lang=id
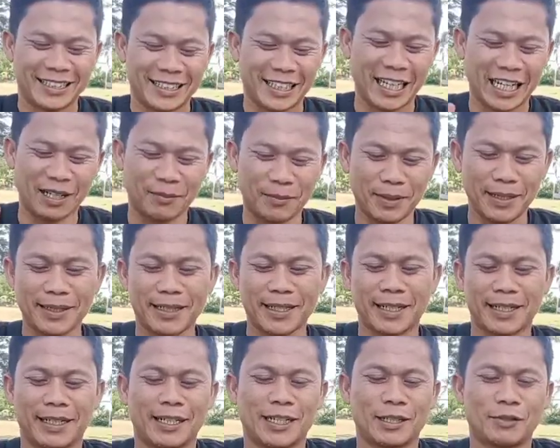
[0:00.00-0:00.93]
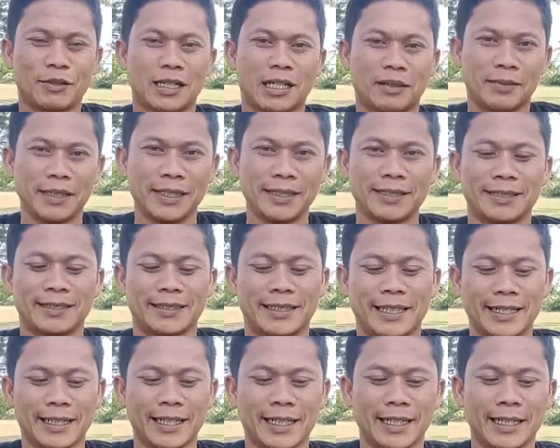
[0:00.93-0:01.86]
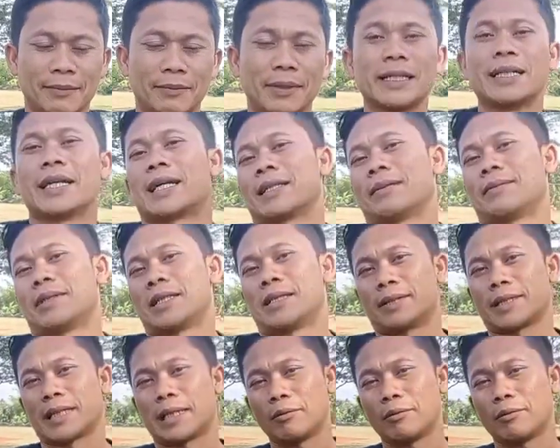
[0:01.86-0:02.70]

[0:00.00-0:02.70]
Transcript: Sekarang mah dikarenakan udah habis, tinggal bayar teman-teman.